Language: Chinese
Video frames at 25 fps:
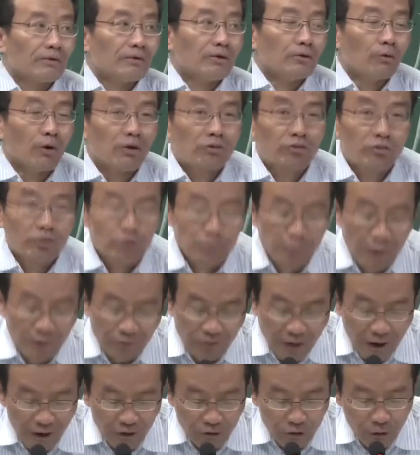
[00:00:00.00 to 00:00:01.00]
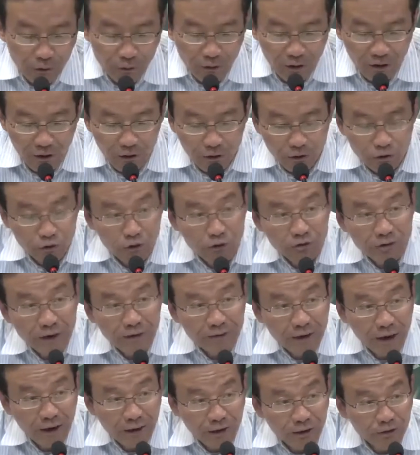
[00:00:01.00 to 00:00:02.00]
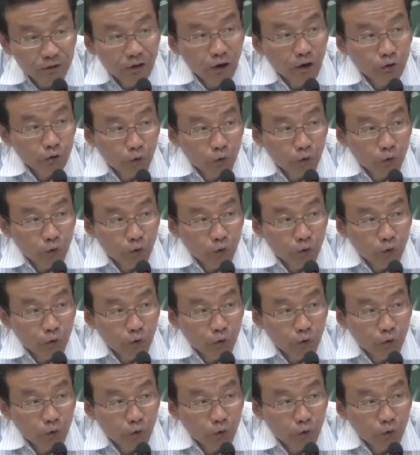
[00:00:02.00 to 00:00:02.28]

因为资本诞生于欧洲，但它一定